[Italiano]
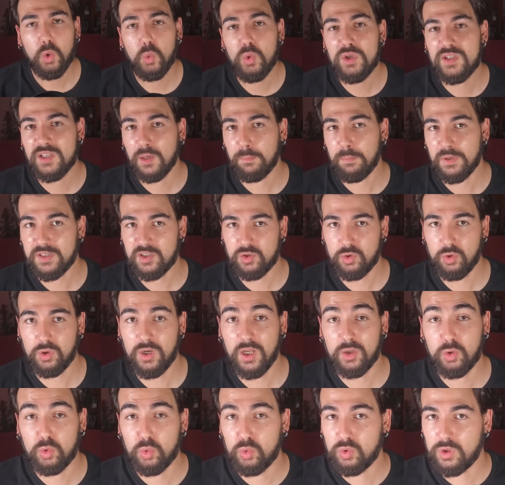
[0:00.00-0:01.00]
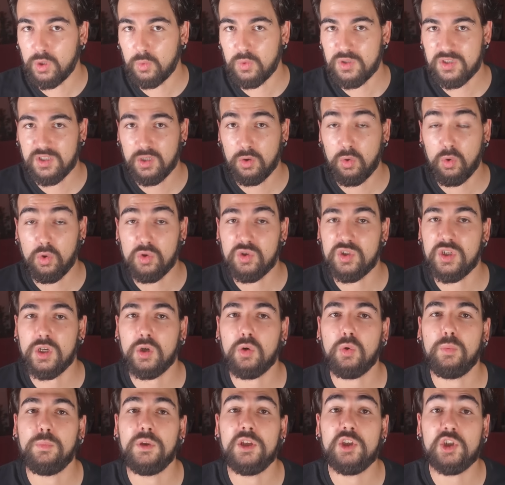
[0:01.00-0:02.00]
Lui si appassiona a tutte queste cose e
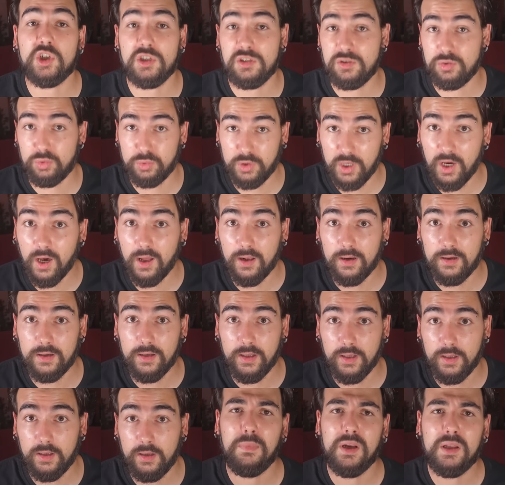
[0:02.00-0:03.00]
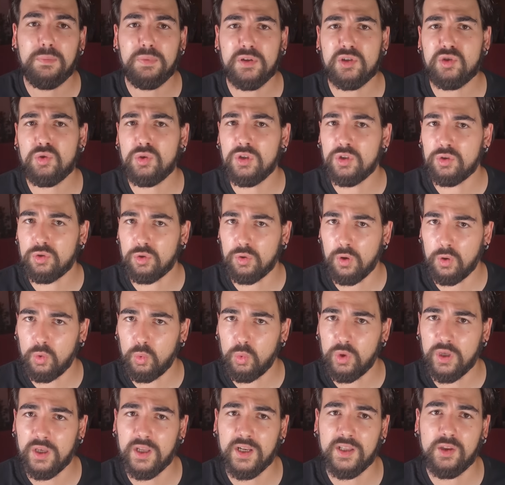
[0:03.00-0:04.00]
comincia a studiarle, ma le persone intorno a
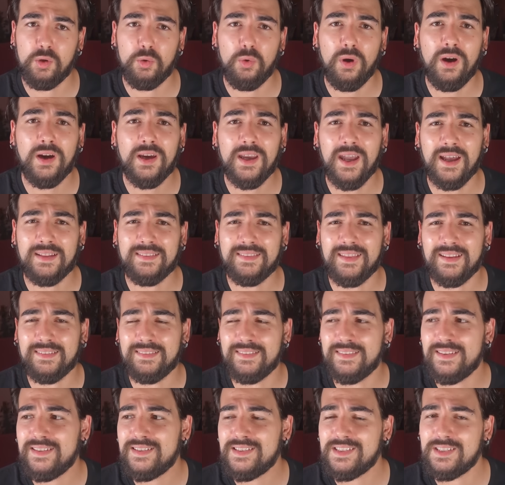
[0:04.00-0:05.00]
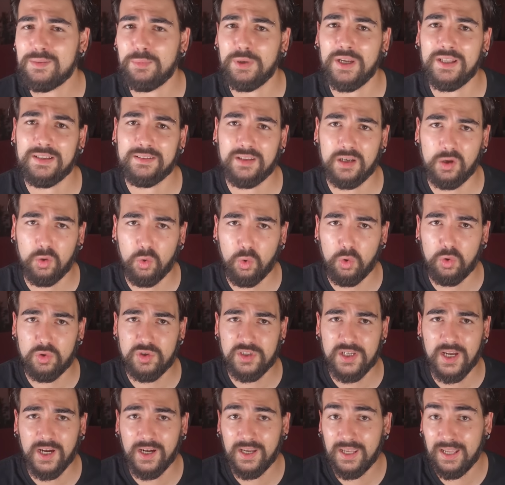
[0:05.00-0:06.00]
lui credono anche a tantissime altre
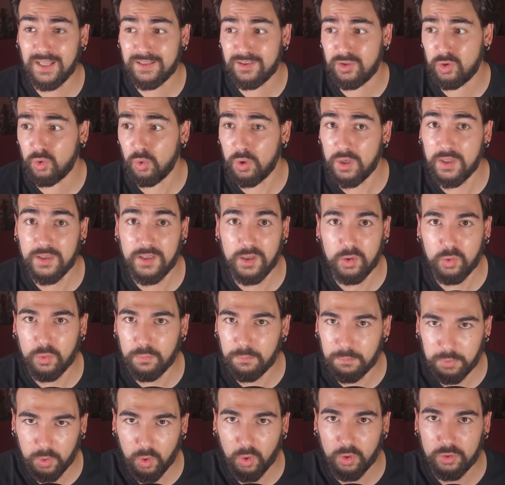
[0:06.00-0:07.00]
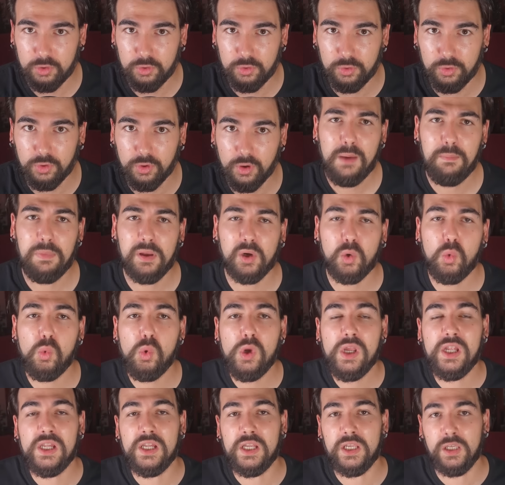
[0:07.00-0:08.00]
cose, anche a teorie del complotto, per
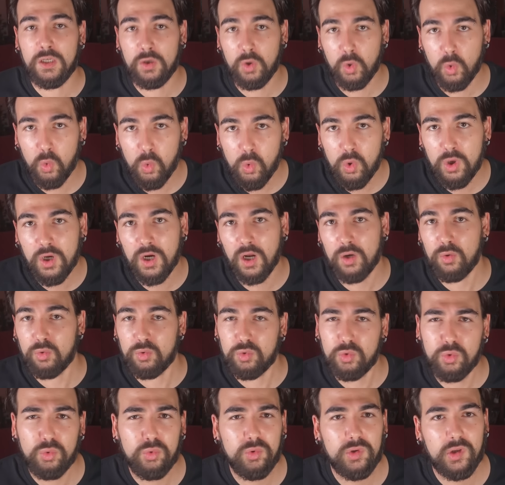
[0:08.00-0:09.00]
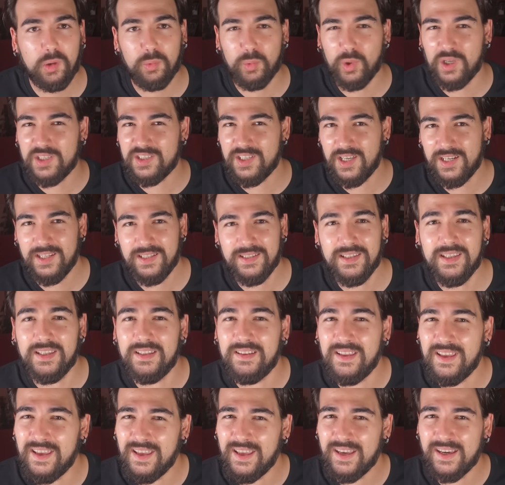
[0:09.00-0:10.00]
cui gli inculcano tutta una serie di
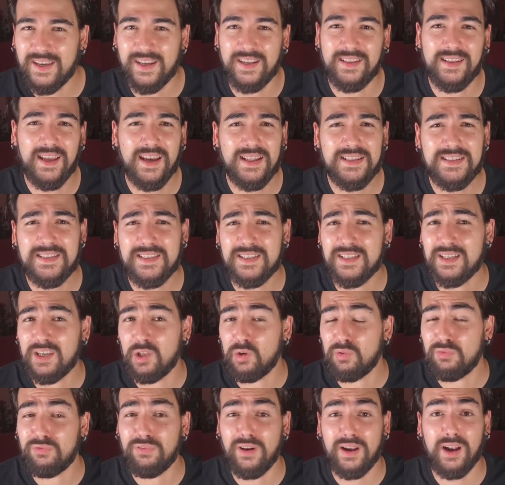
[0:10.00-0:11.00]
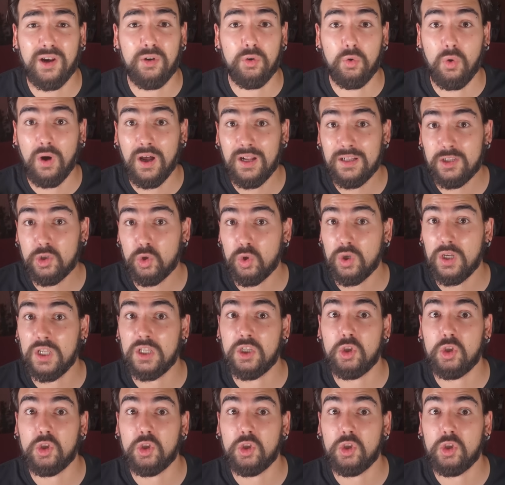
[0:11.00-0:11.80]
idee e credenze che non faranno altro che